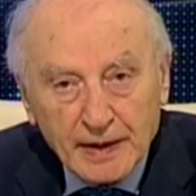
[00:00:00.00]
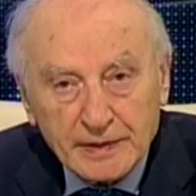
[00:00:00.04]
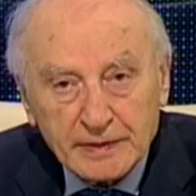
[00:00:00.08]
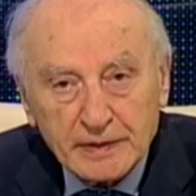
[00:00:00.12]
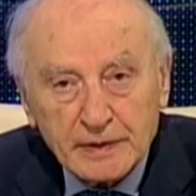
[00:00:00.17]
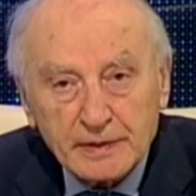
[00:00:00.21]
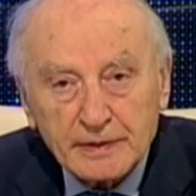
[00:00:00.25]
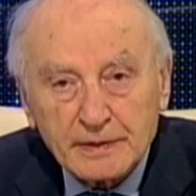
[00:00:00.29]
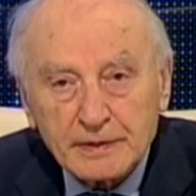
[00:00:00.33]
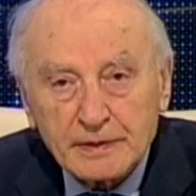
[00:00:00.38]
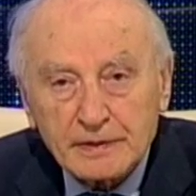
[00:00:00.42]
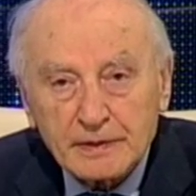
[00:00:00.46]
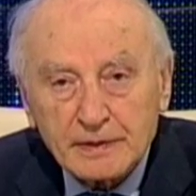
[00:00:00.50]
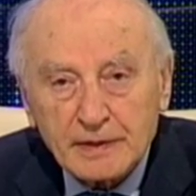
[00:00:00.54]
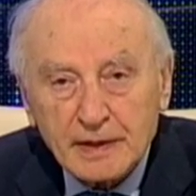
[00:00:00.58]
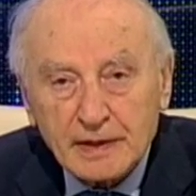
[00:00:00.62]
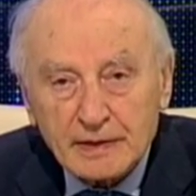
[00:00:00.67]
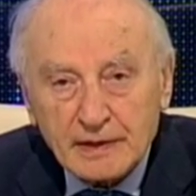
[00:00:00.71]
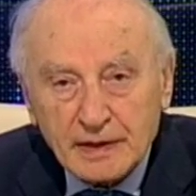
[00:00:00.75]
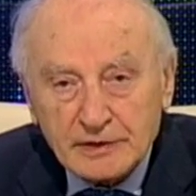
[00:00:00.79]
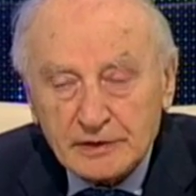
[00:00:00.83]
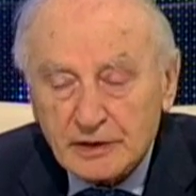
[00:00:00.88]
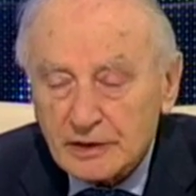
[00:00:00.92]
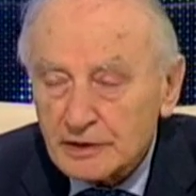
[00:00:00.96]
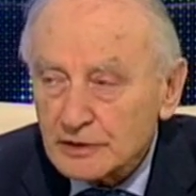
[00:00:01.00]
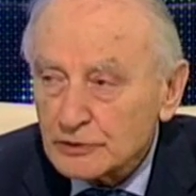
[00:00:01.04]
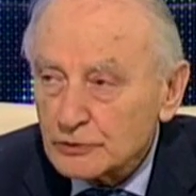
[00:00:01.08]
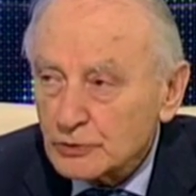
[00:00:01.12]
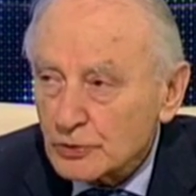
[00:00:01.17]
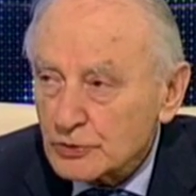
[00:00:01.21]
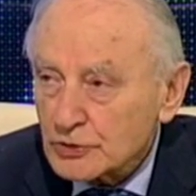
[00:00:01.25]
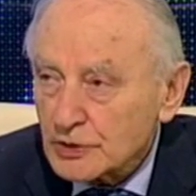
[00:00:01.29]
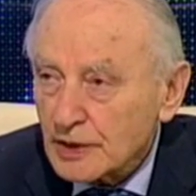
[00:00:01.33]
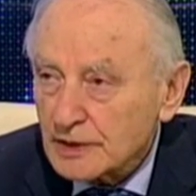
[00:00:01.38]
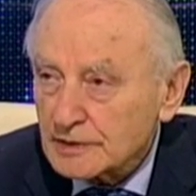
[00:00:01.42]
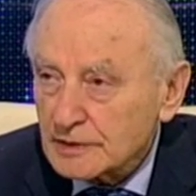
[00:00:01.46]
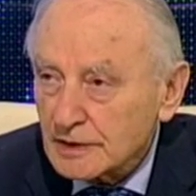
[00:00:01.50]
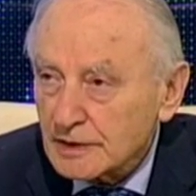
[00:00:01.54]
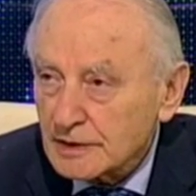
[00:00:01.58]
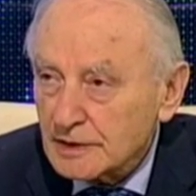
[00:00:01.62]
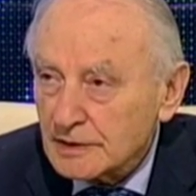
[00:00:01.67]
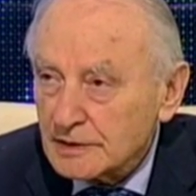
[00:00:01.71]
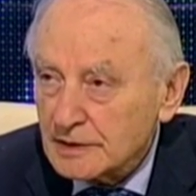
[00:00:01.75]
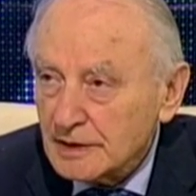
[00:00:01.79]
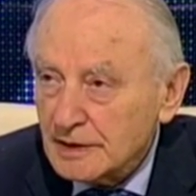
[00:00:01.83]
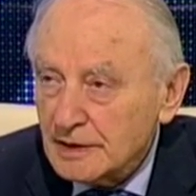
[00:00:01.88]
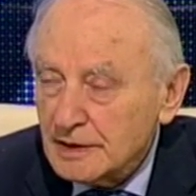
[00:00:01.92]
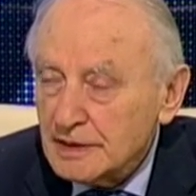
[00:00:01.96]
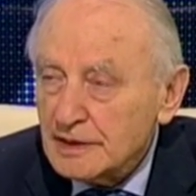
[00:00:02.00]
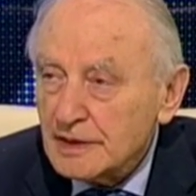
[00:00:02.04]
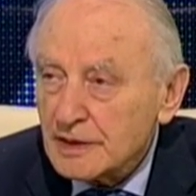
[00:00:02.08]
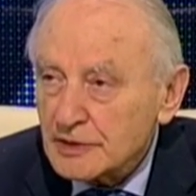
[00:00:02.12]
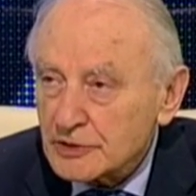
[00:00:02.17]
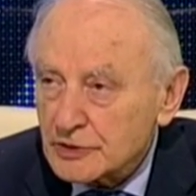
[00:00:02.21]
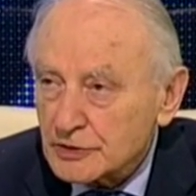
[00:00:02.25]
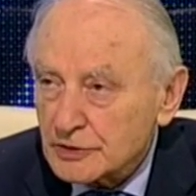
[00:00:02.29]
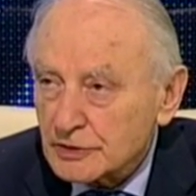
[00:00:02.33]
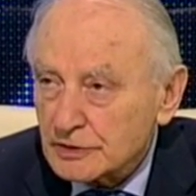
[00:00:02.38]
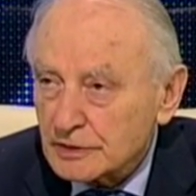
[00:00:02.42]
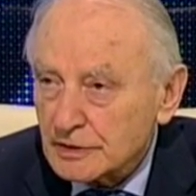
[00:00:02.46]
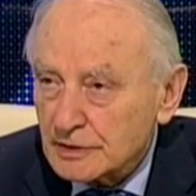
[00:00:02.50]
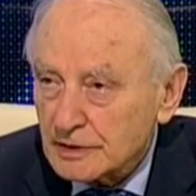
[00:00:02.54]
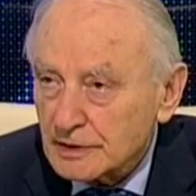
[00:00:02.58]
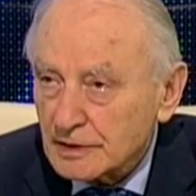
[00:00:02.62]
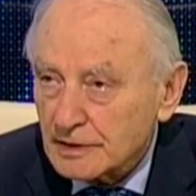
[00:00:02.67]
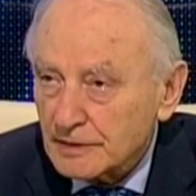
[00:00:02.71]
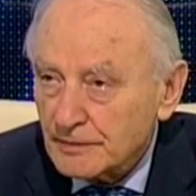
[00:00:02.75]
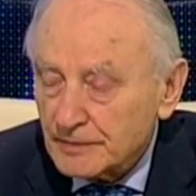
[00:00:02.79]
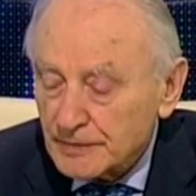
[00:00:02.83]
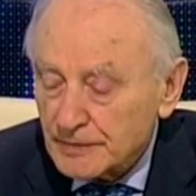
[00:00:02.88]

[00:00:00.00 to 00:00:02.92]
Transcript: они характер их тоже открытый и неожиданный.